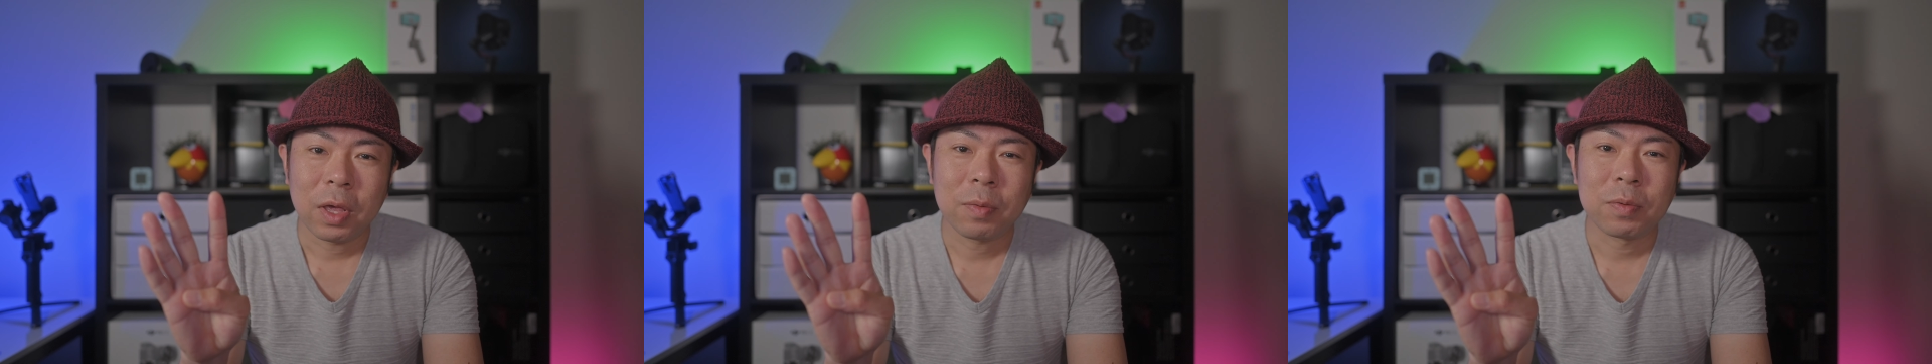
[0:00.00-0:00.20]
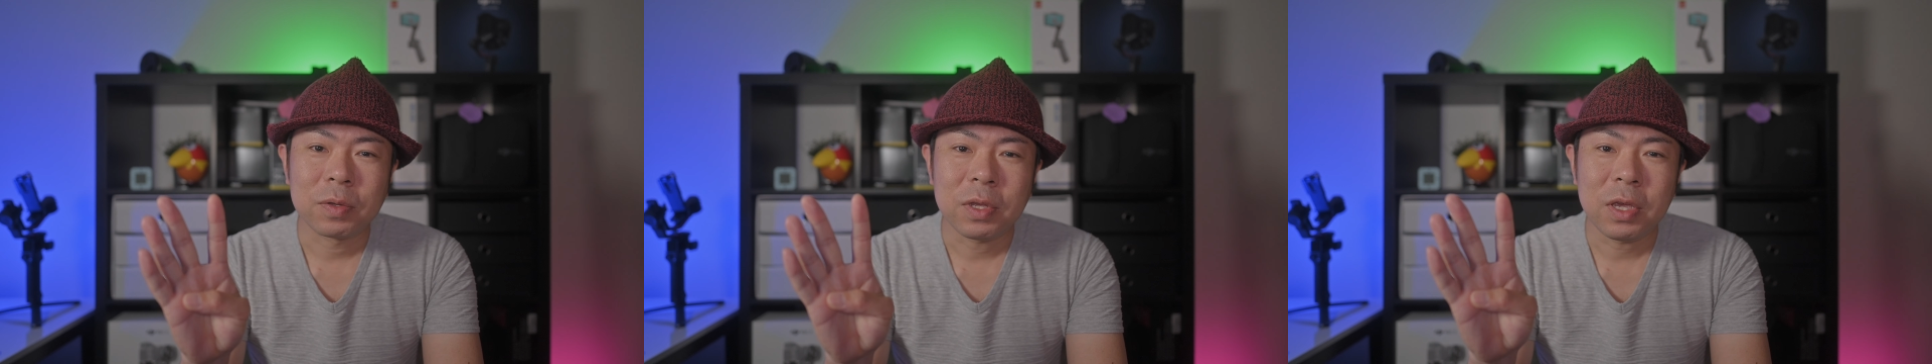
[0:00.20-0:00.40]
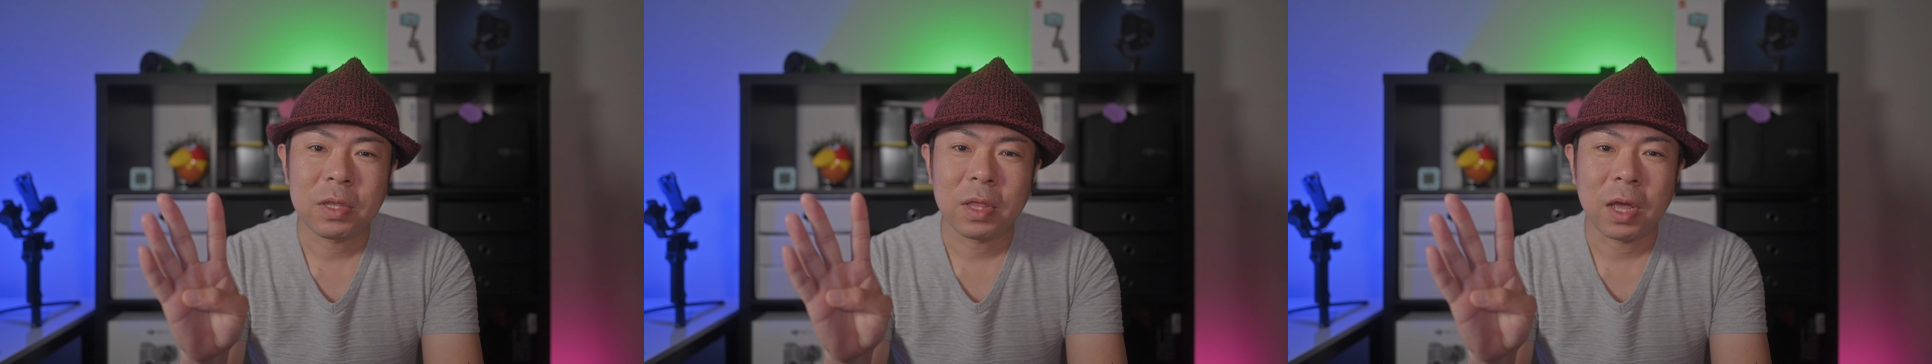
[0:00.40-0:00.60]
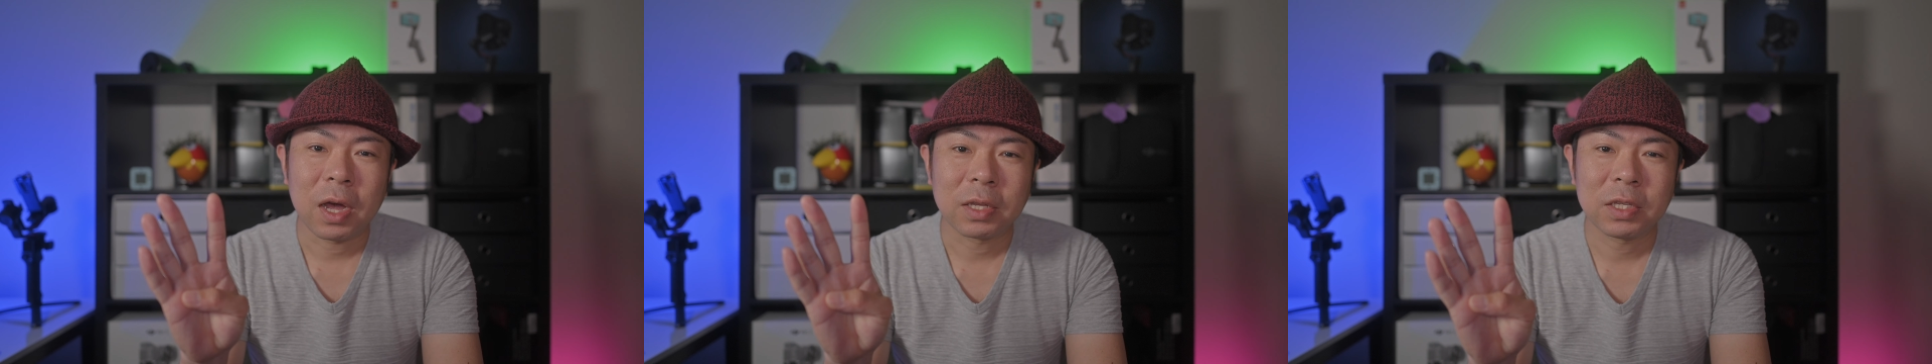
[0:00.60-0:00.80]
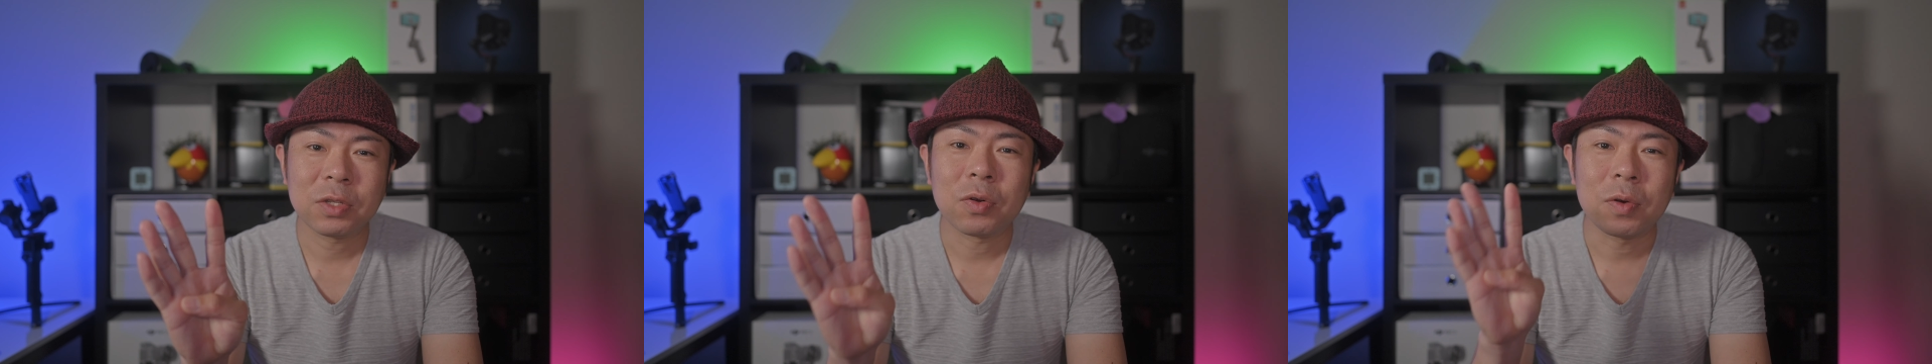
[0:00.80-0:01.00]
エフにてん
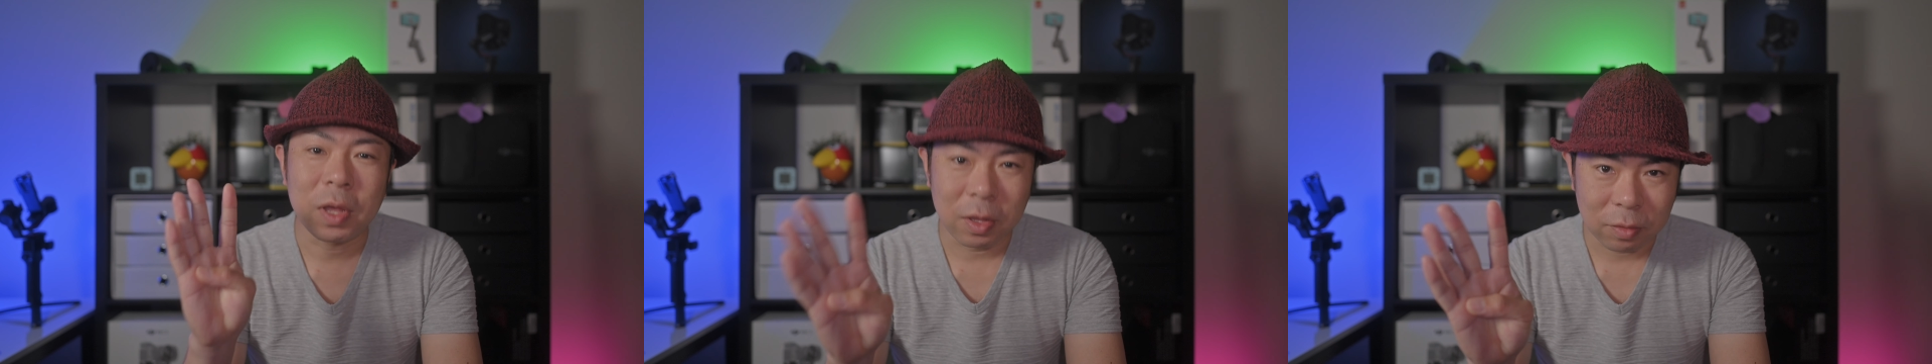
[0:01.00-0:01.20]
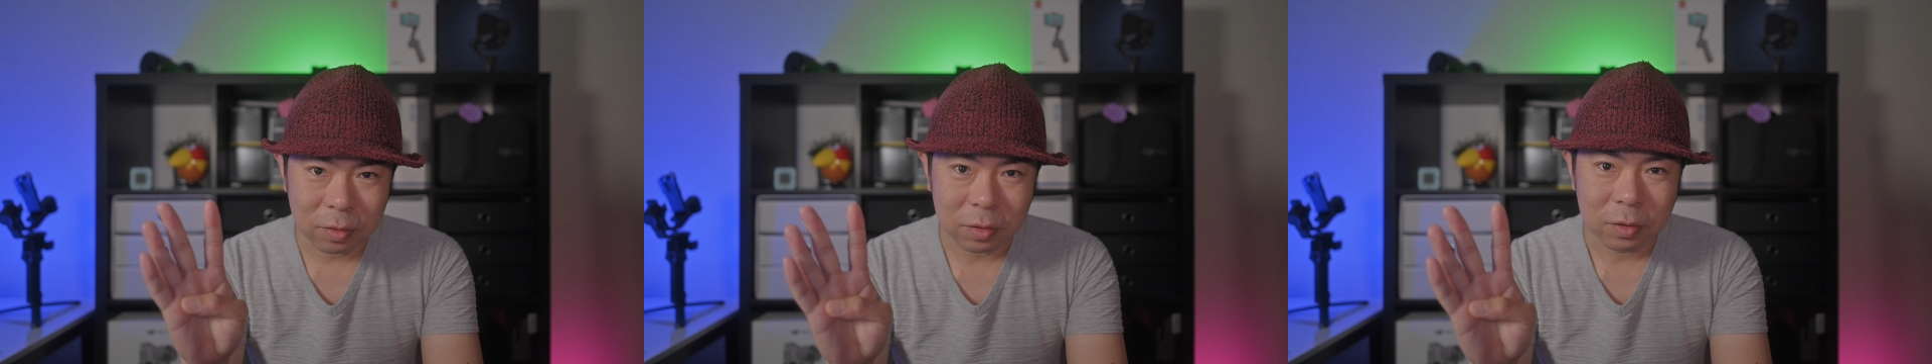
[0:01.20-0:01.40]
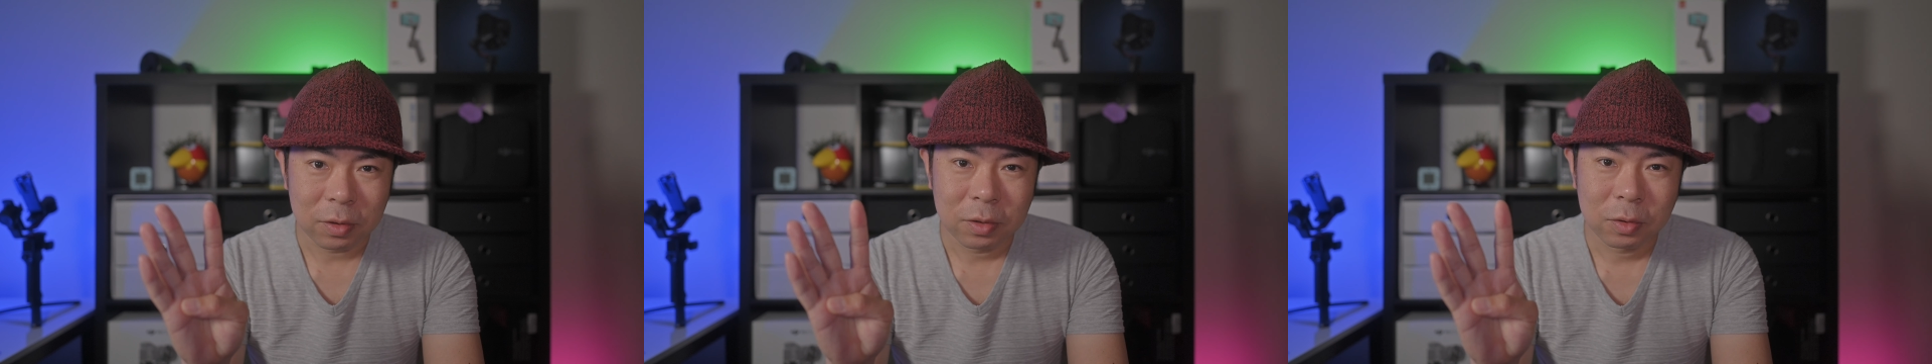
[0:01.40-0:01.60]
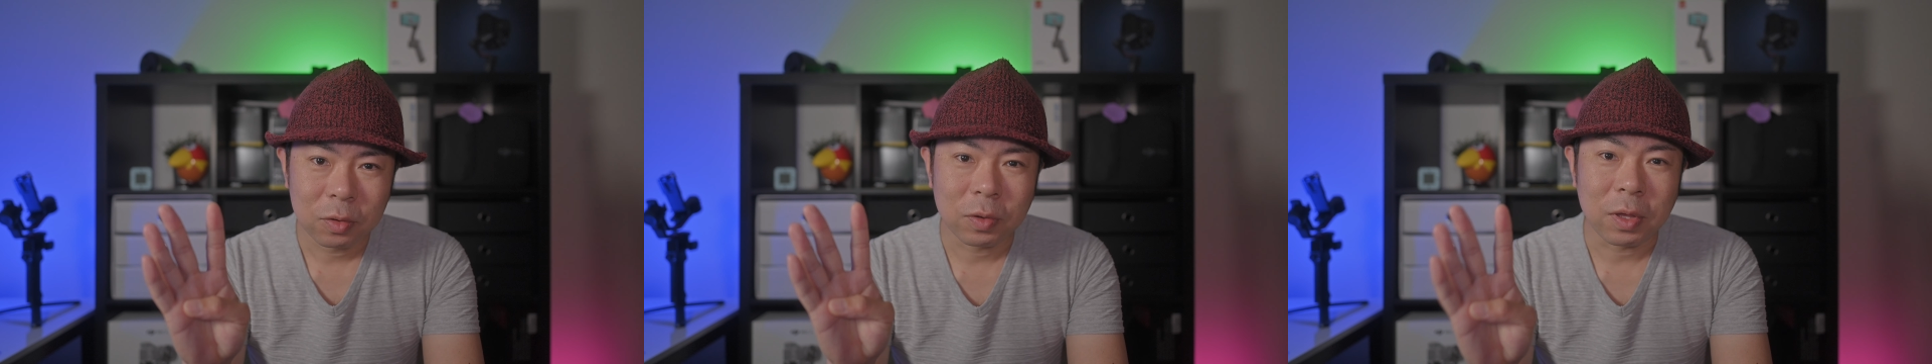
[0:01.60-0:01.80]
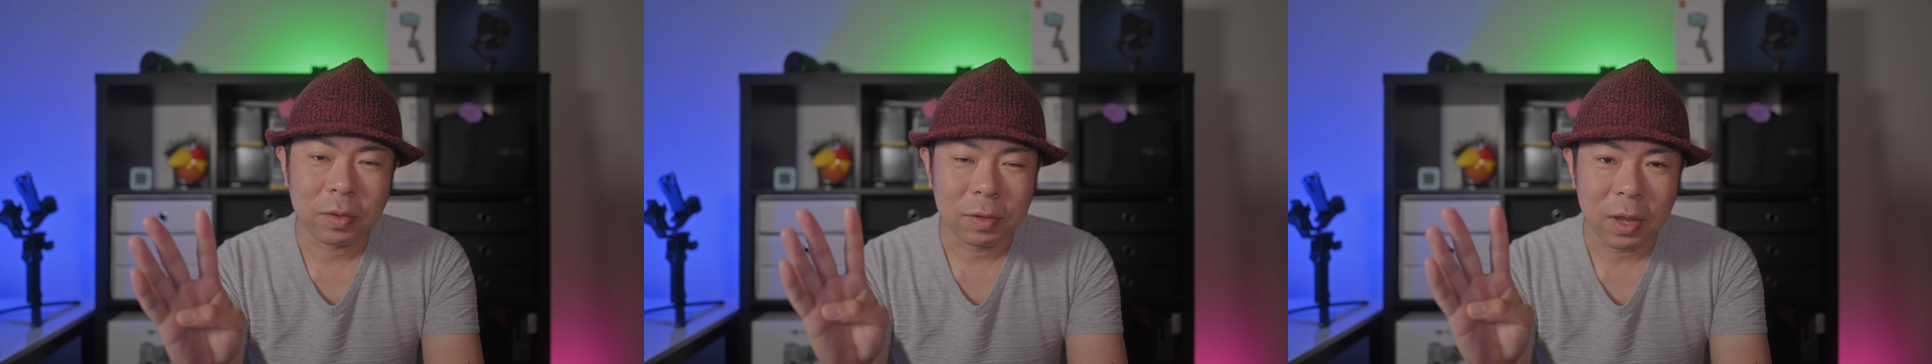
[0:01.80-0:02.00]
はち のレンズ
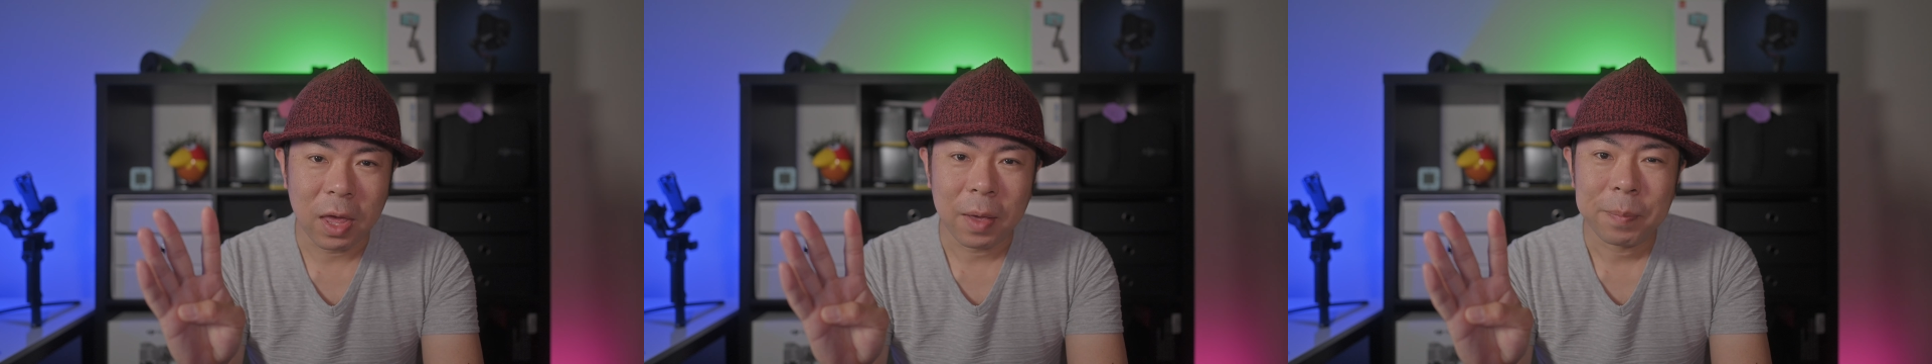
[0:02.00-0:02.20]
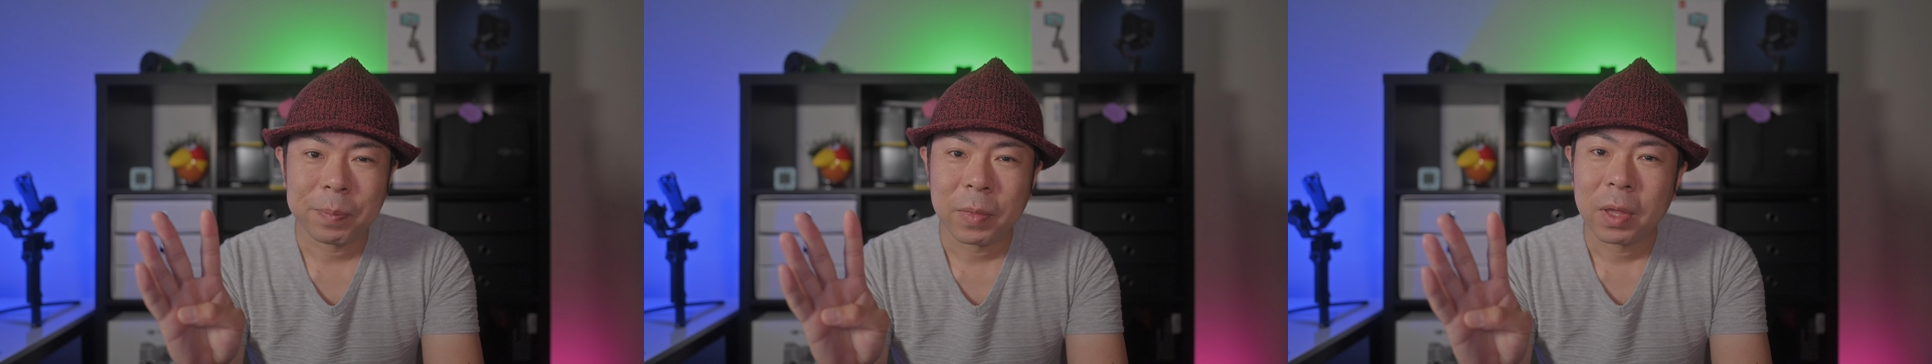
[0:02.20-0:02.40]
とですね